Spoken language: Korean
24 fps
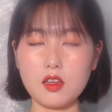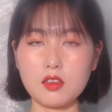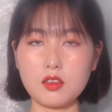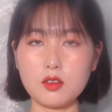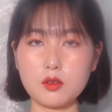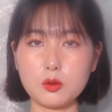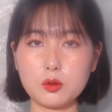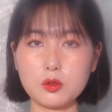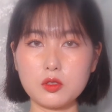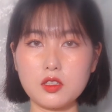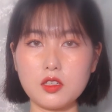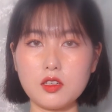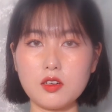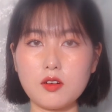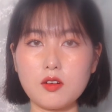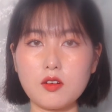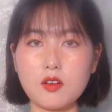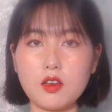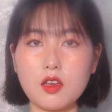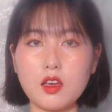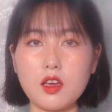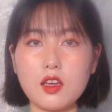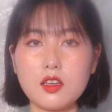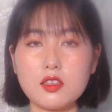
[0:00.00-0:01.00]
네, 오늘
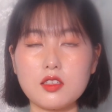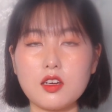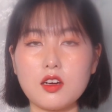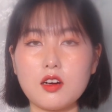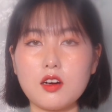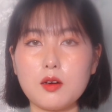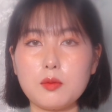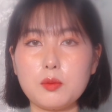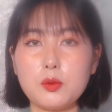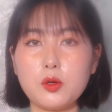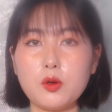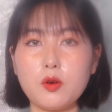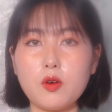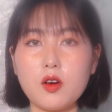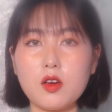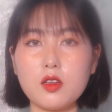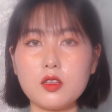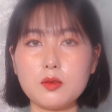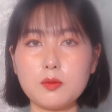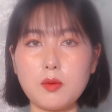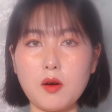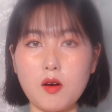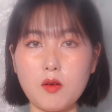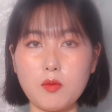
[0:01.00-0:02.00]
이렇게 제가
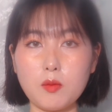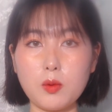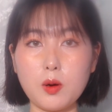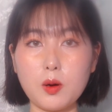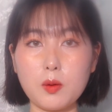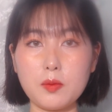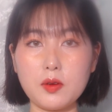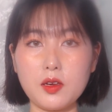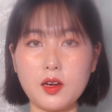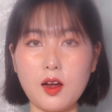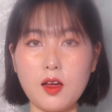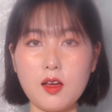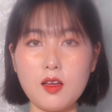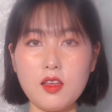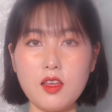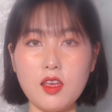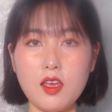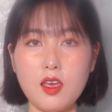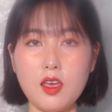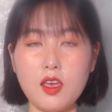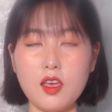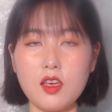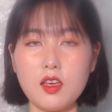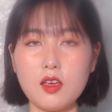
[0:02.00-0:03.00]
비료하는 방법이랑
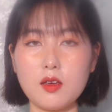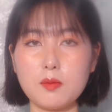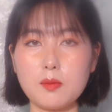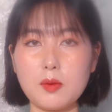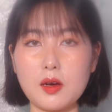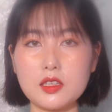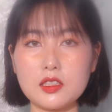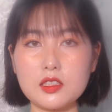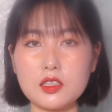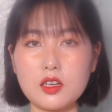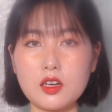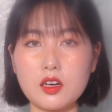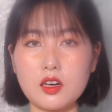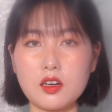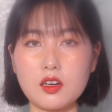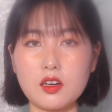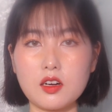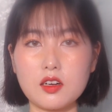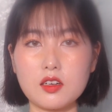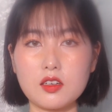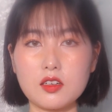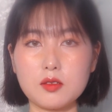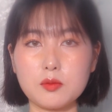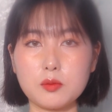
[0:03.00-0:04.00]

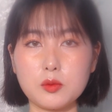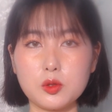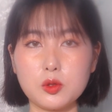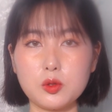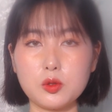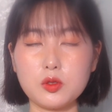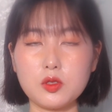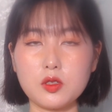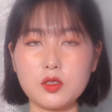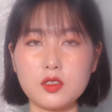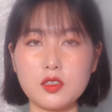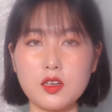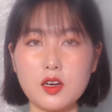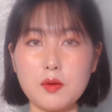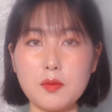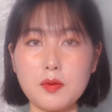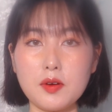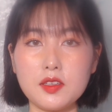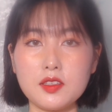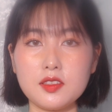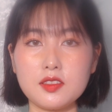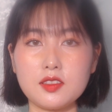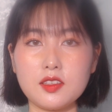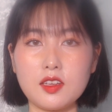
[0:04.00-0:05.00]
마스카라를 한번 추천을
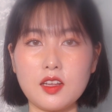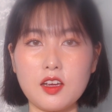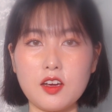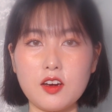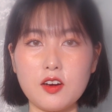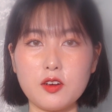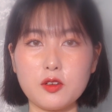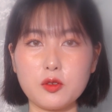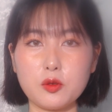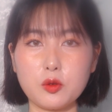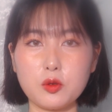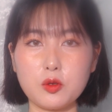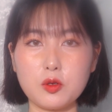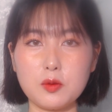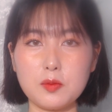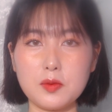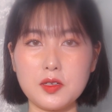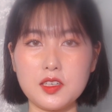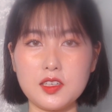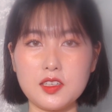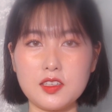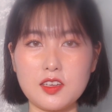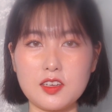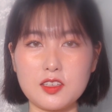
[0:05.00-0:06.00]
해봤는데요.
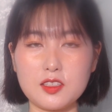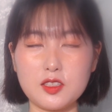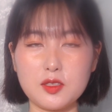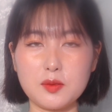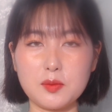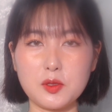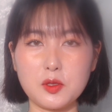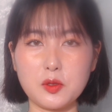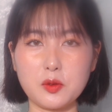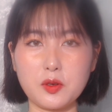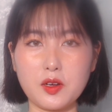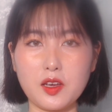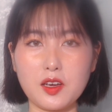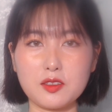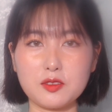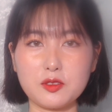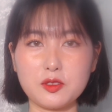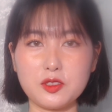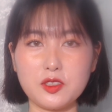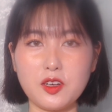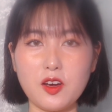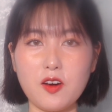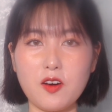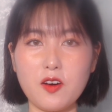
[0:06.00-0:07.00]
도움이 됐으면
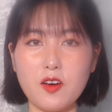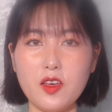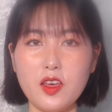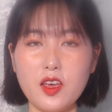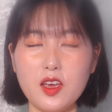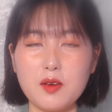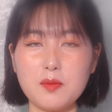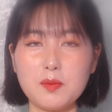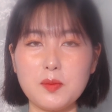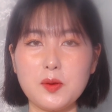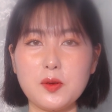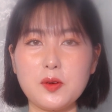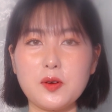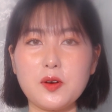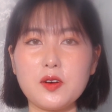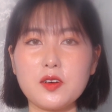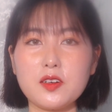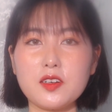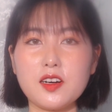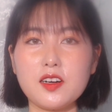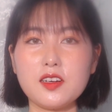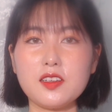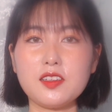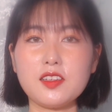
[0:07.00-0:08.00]
좋겠고요.
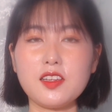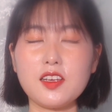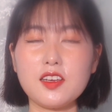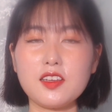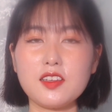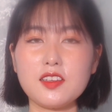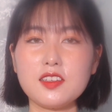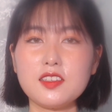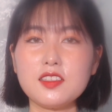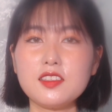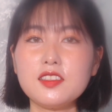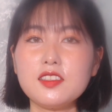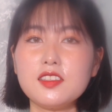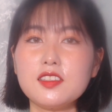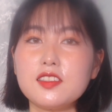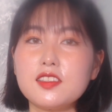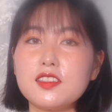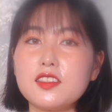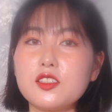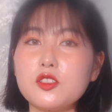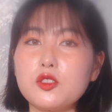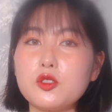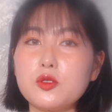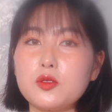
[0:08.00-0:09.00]
비료를 할 때는
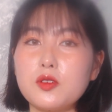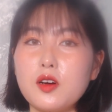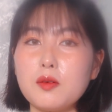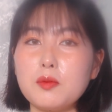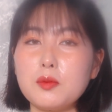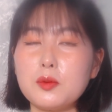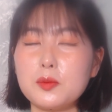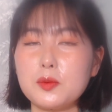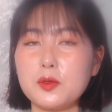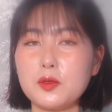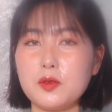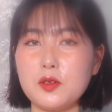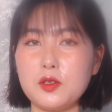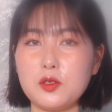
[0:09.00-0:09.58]
중앙 부분